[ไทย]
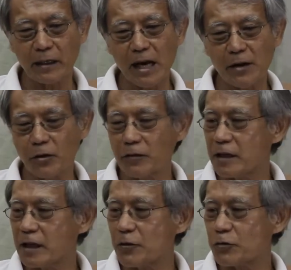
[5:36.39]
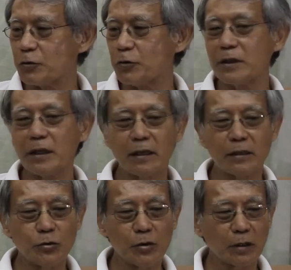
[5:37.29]
2489 2490 อะไร
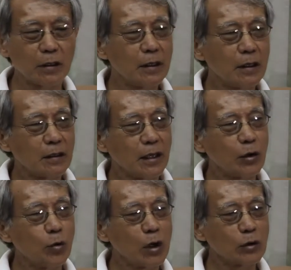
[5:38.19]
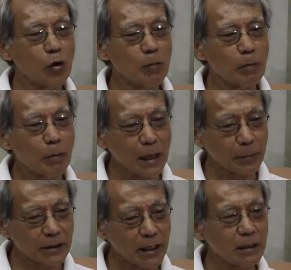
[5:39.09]
นะช่วงในควงช่วงพรรค
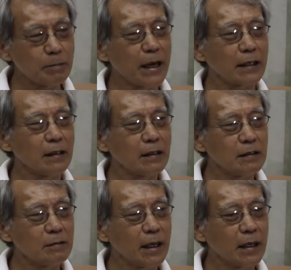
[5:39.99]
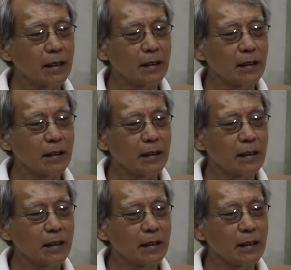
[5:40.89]
ประชาธิปัตย์ที่ขึ้นมา